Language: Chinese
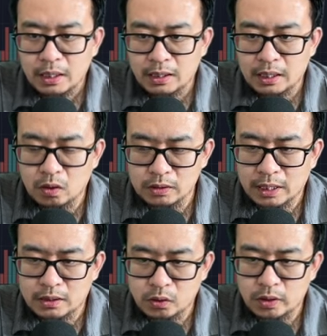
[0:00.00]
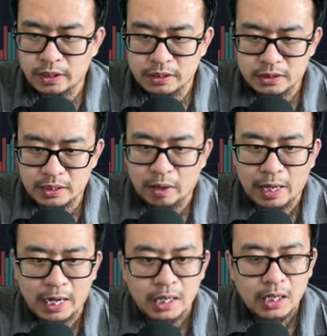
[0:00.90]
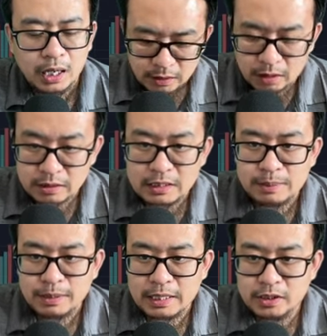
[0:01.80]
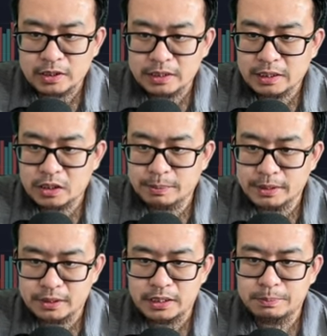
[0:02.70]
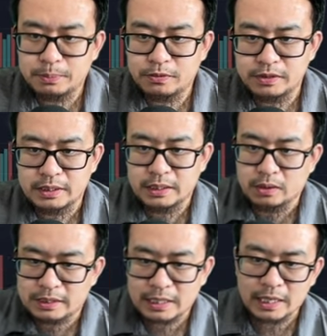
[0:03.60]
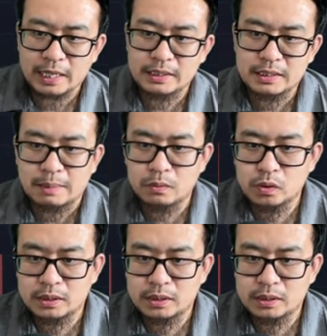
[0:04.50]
然后呢，就可以私聊了啊。好，那咱们开始今天视频的第一部分的内容。大家看一下，目